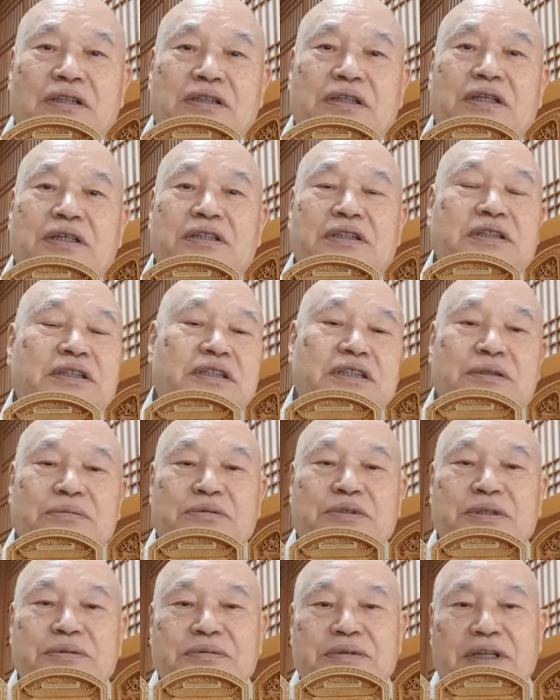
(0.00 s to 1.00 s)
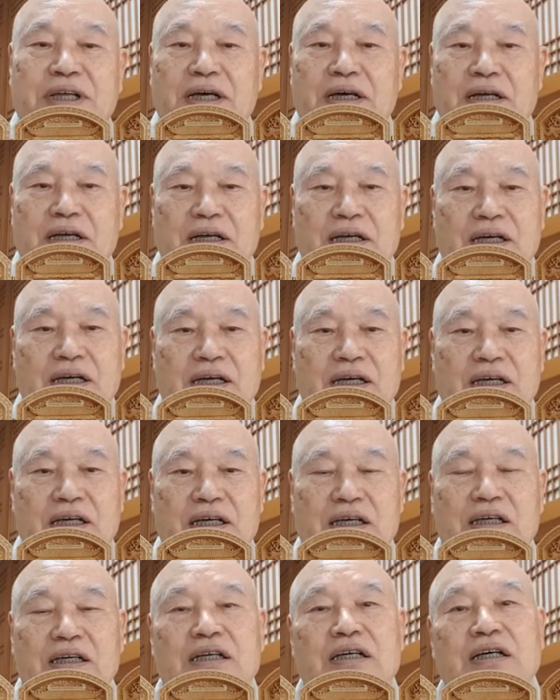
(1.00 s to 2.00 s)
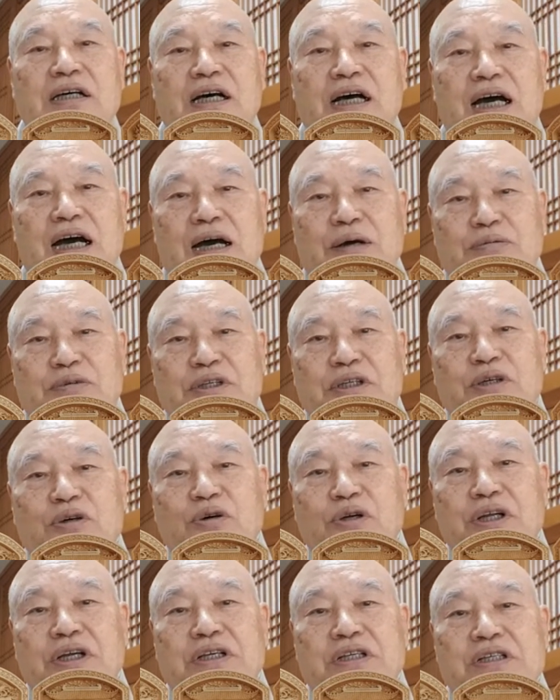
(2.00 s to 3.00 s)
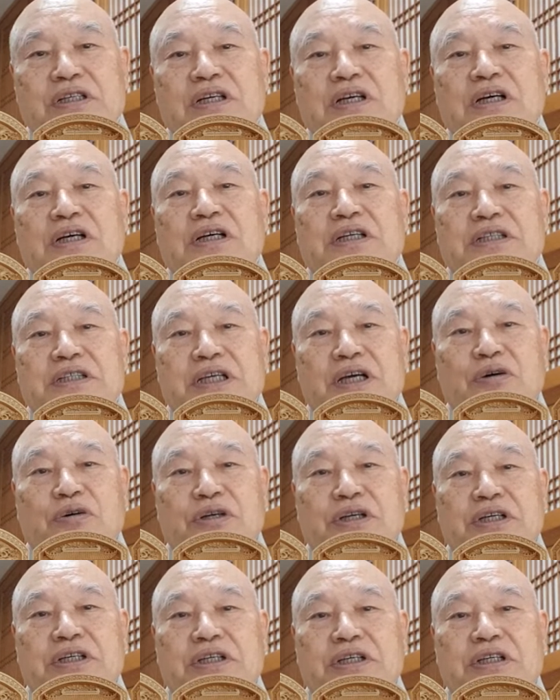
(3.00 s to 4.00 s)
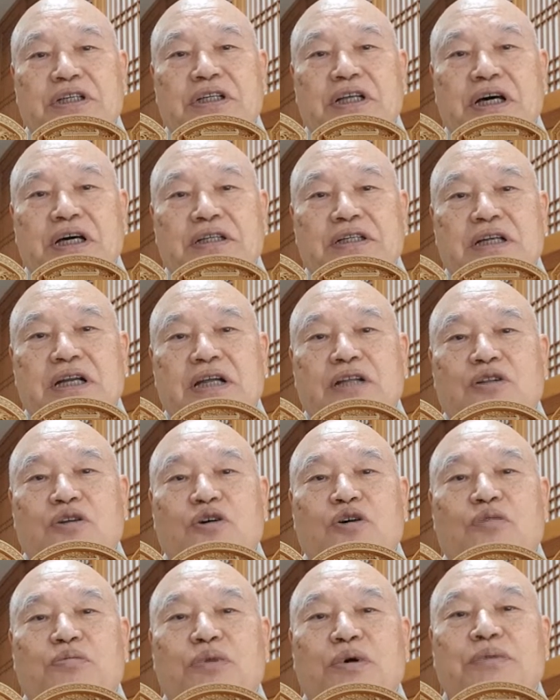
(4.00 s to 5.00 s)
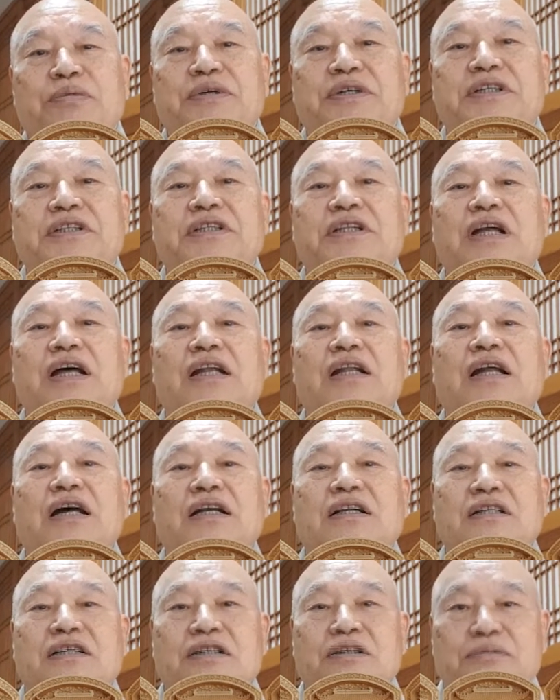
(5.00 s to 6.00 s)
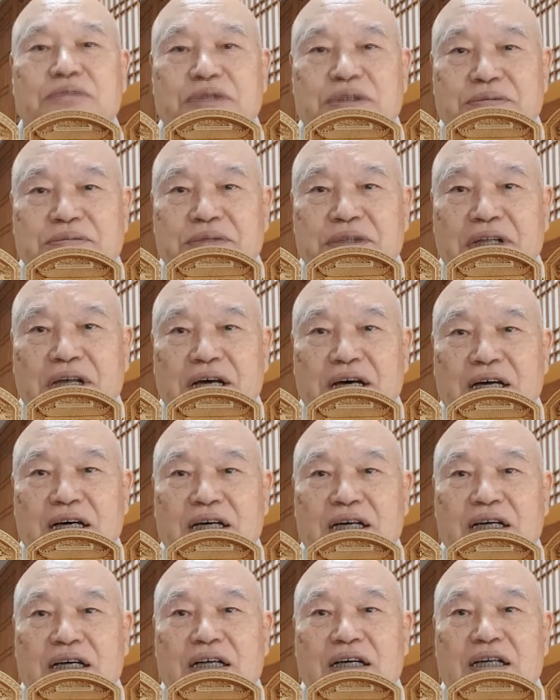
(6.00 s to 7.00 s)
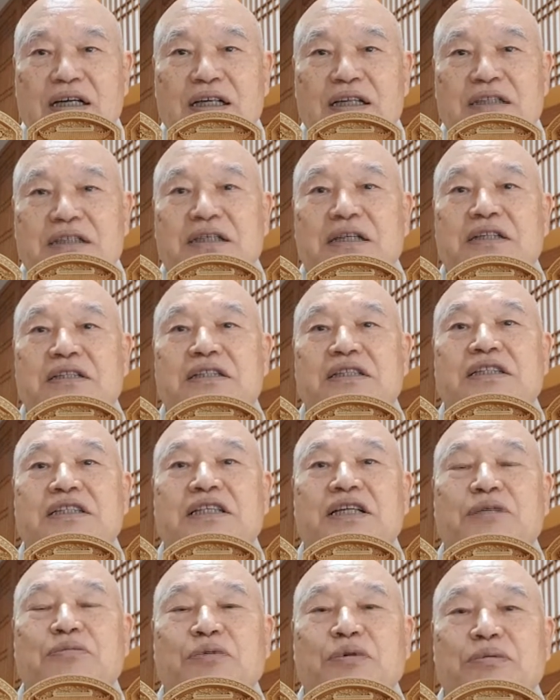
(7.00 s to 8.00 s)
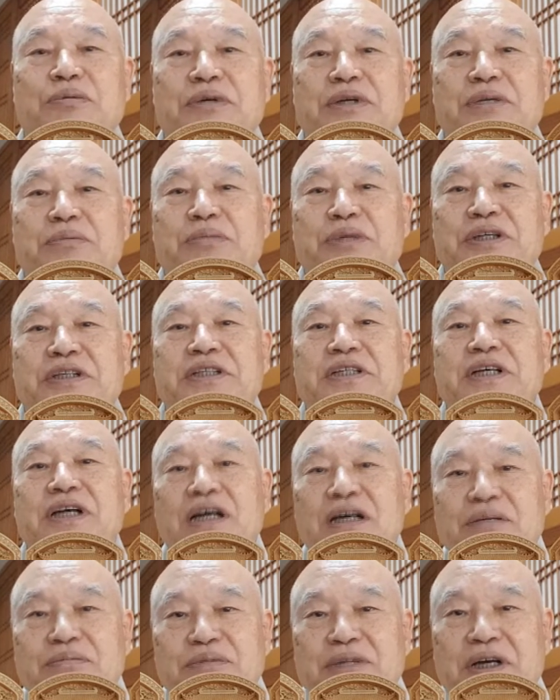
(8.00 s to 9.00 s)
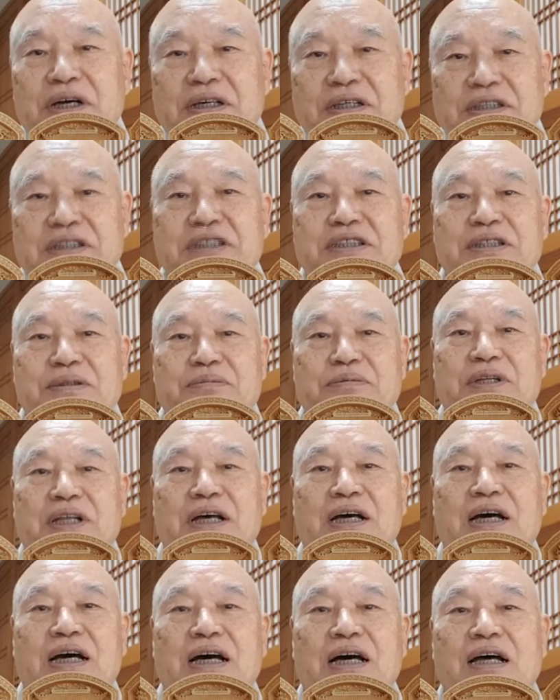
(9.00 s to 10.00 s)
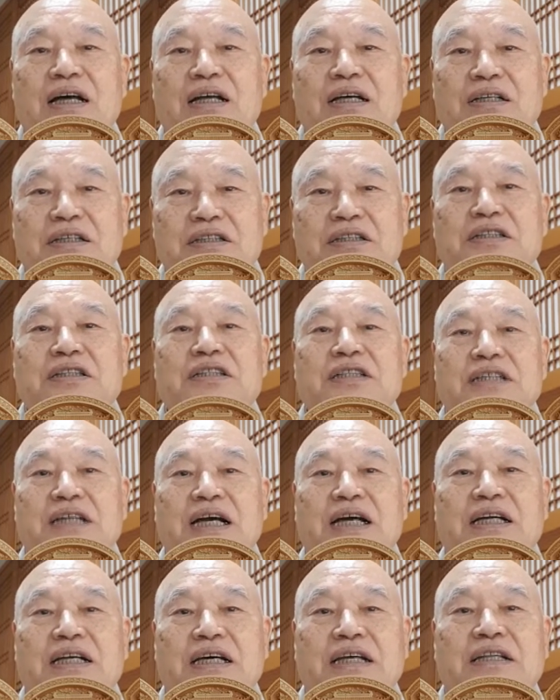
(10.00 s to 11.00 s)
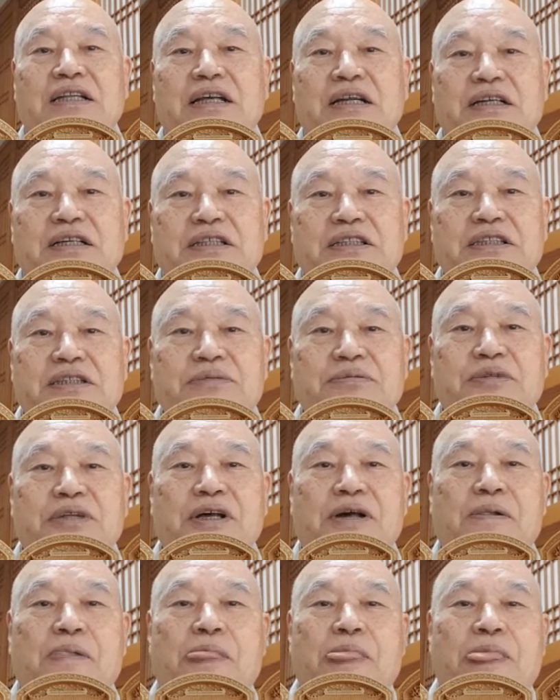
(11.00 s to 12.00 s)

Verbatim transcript: 그래 끝이 없습니다. 아, 아무리 오랜 세월이 흐른다 하더라도 법이 끝날 날은 없습니다. 그래서 일체법이 변제가 없다. 끝이 없다. 그걸 이야기한다는 것입니다.